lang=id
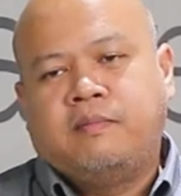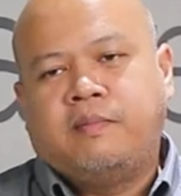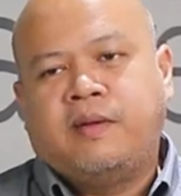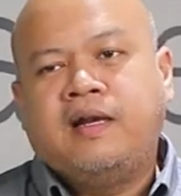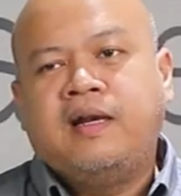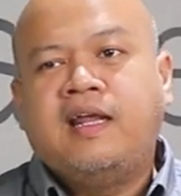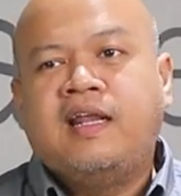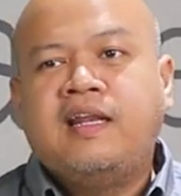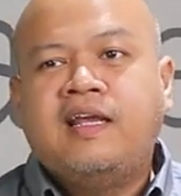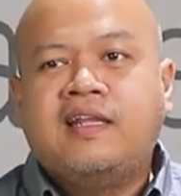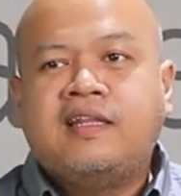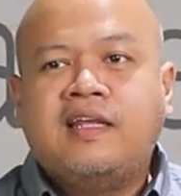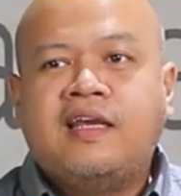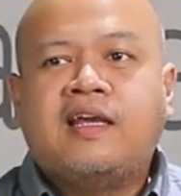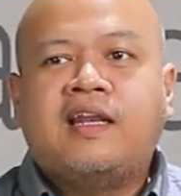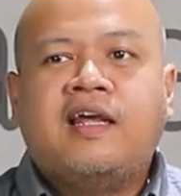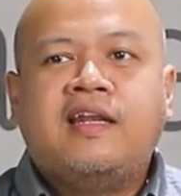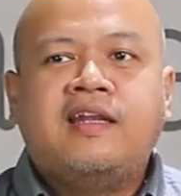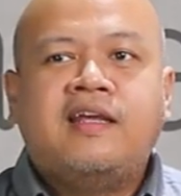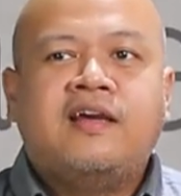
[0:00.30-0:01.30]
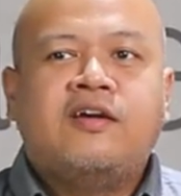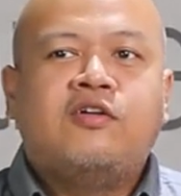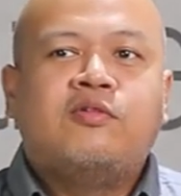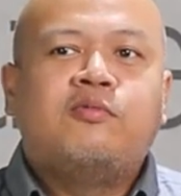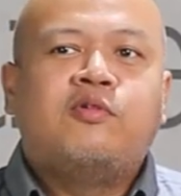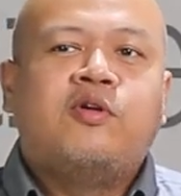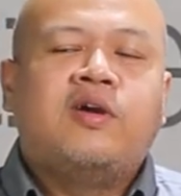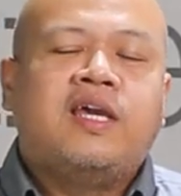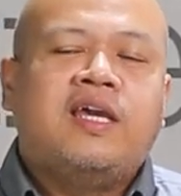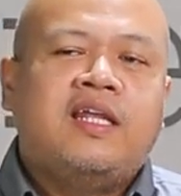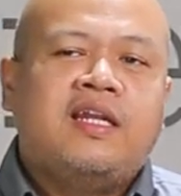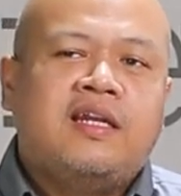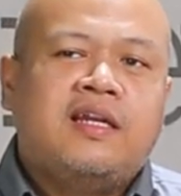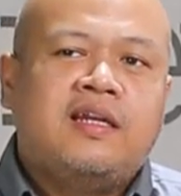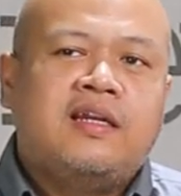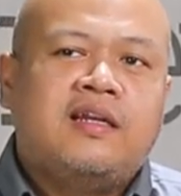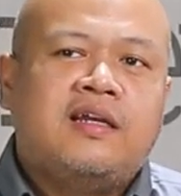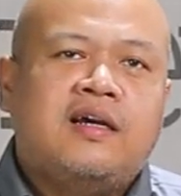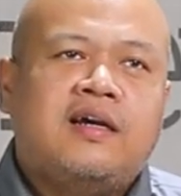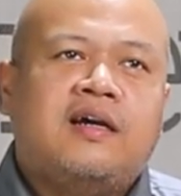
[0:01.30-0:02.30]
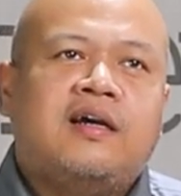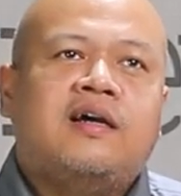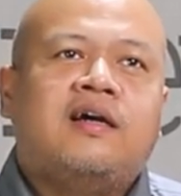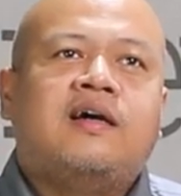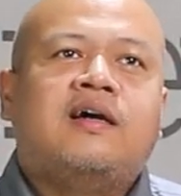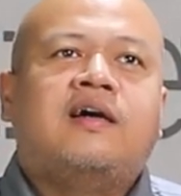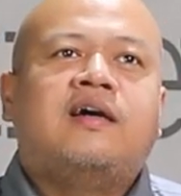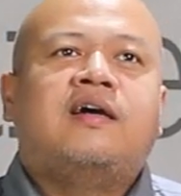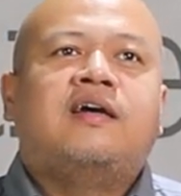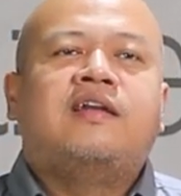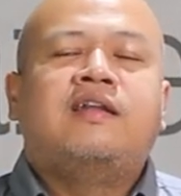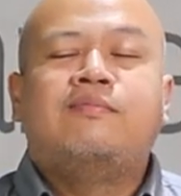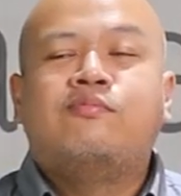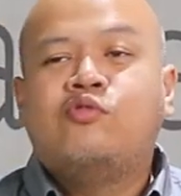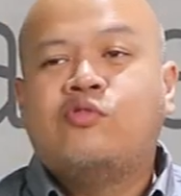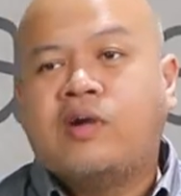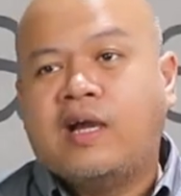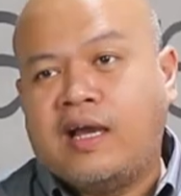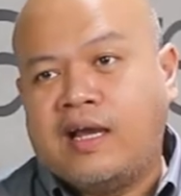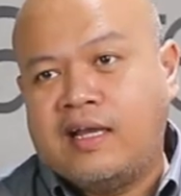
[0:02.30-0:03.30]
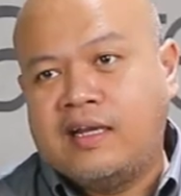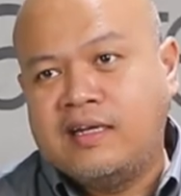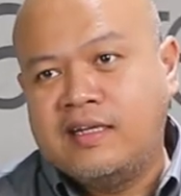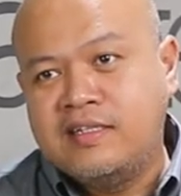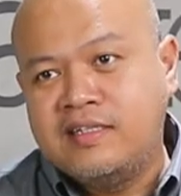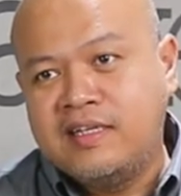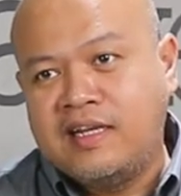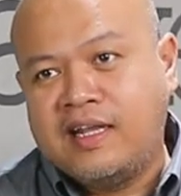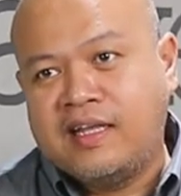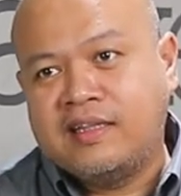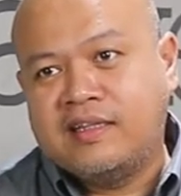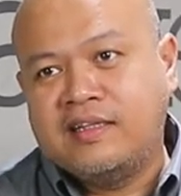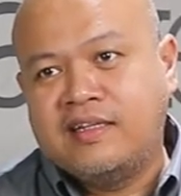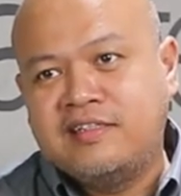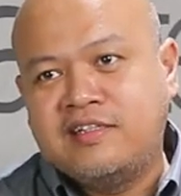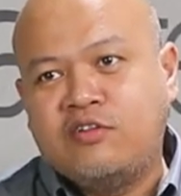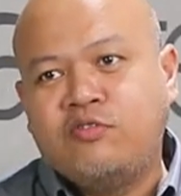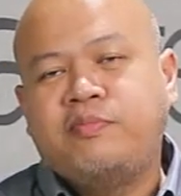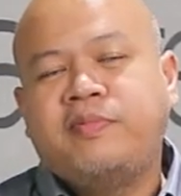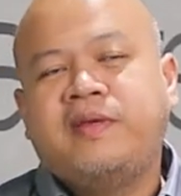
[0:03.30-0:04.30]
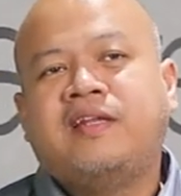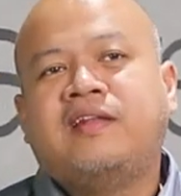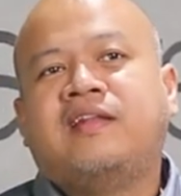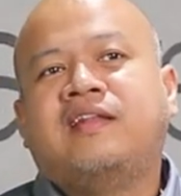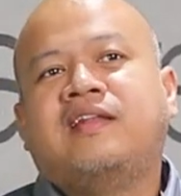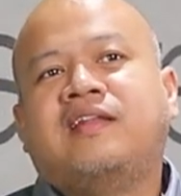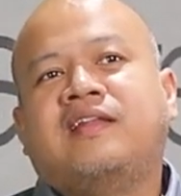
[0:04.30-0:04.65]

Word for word: pernah lihat iklan yang ngomongin uh, dibuka, dijilat, dicelupin.